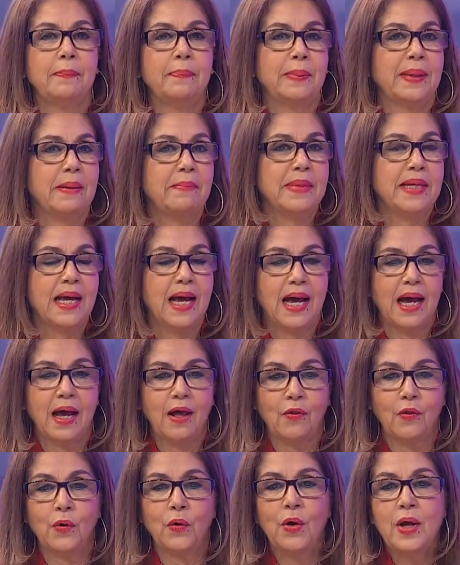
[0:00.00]

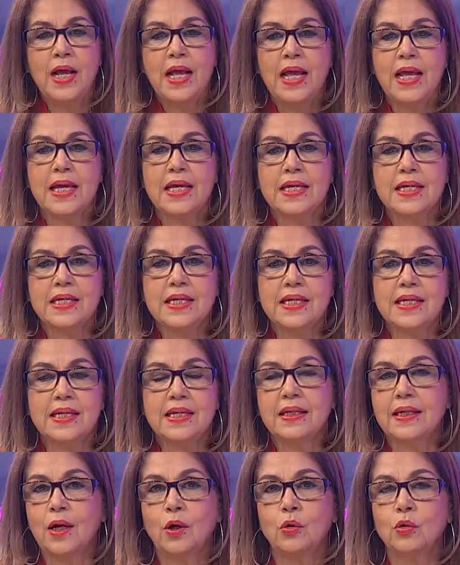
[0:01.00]
premiado y,
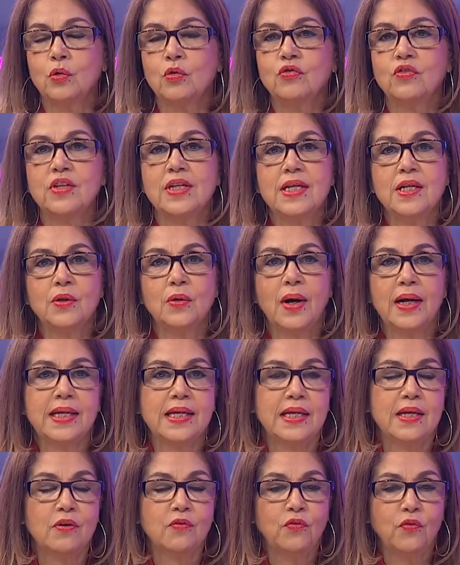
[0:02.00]
reconocido
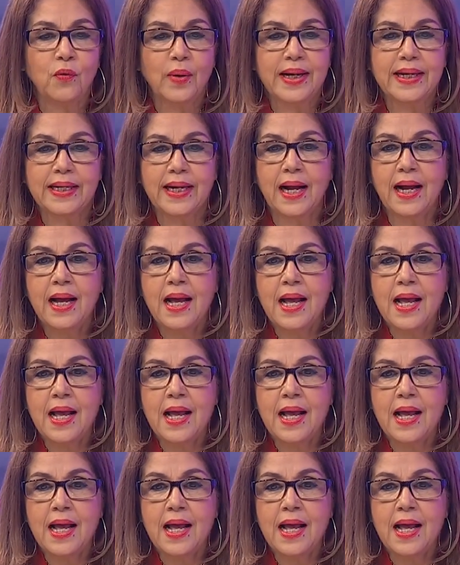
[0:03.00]
aquí fuera,